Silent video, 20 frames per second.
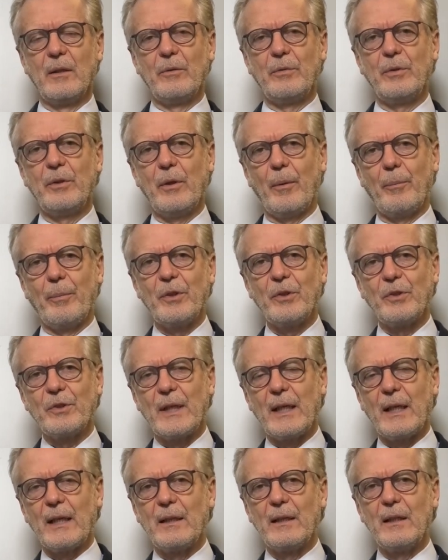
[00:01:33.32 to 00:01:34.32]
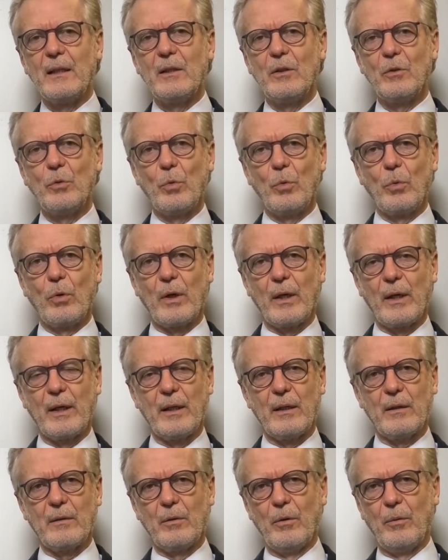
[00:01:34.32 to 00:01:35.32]
fino a pensare di
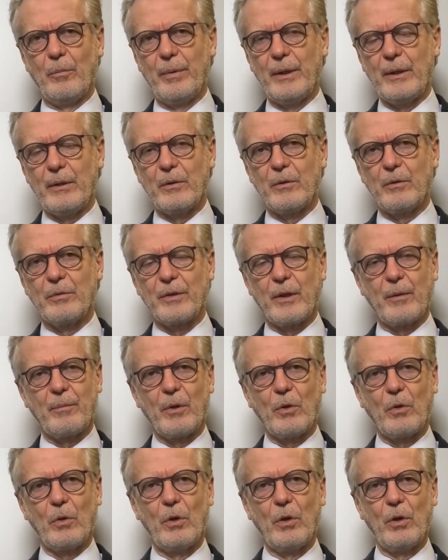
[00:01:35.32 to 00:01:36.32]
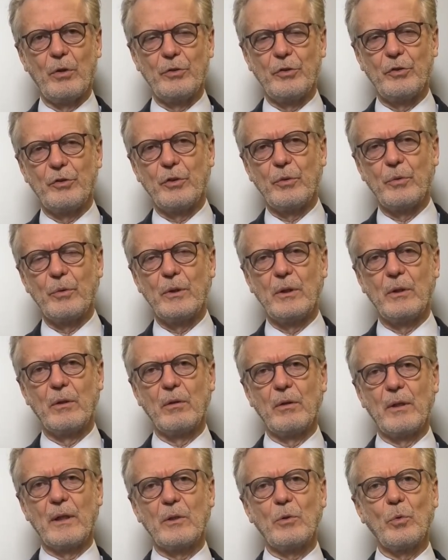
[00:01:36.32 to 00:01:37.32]
indurre, con metodi farmacologici, quindi
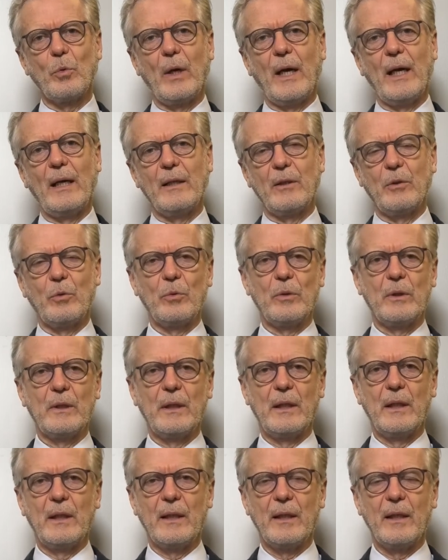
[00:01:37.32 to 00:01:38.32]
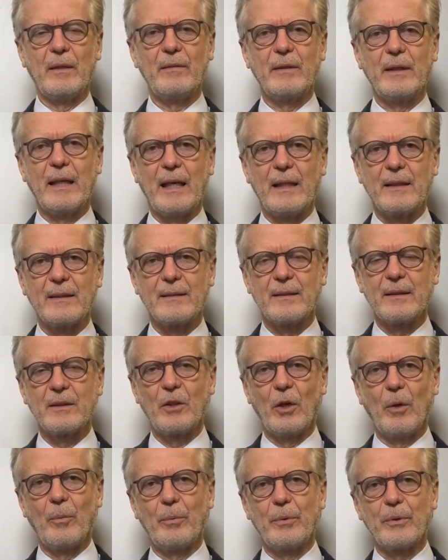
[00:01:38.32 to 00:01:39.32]
non naturali, tutte le gravidanze
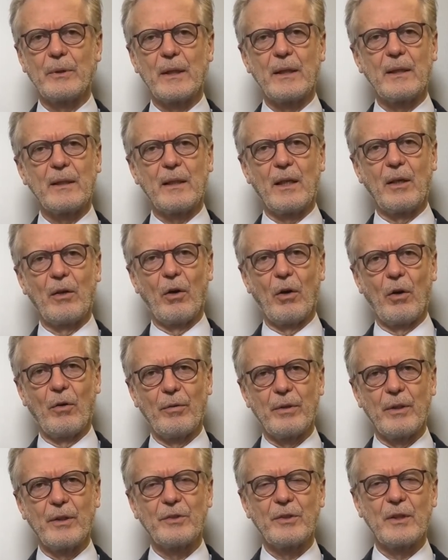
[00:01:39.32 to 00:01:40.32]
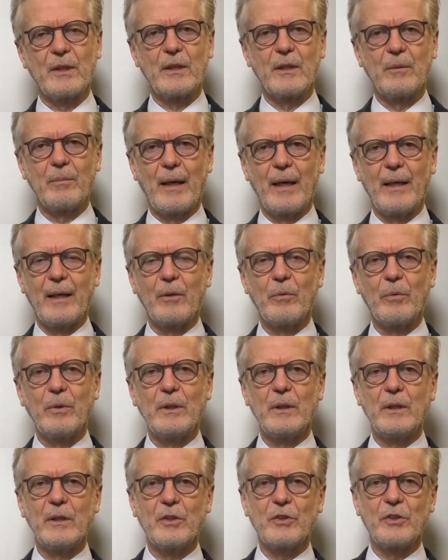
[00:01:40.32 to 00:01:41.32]
dopo 39 settimane,
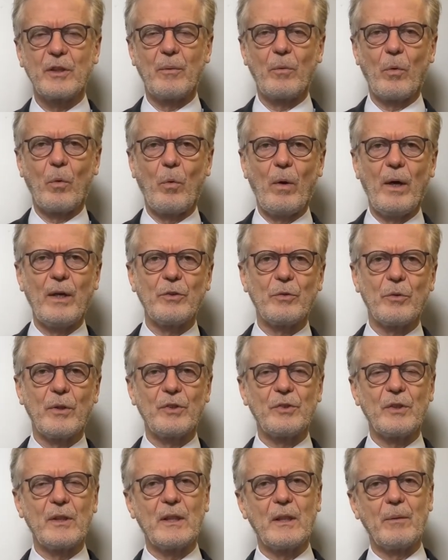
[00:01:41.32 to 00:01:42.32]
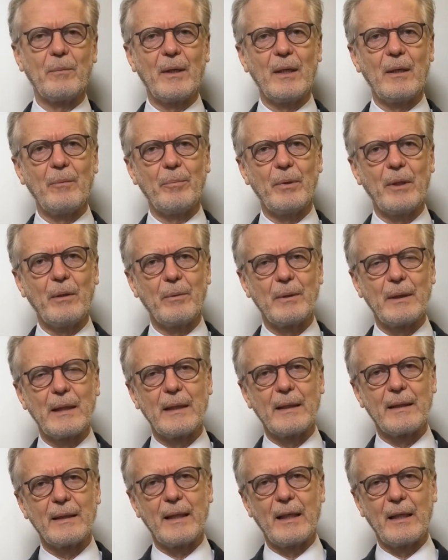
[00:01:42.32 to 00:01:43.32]
quindi diciamo quasi una settimana prima
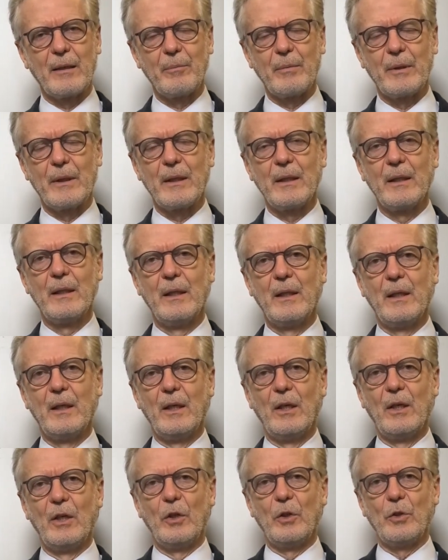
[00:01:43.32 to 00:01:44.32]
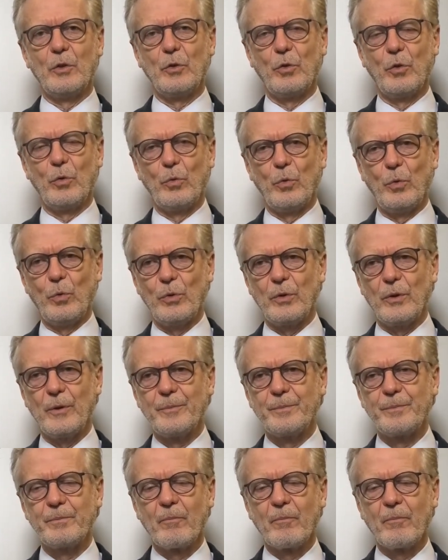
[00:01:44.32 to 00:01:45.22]
del termine dovuto.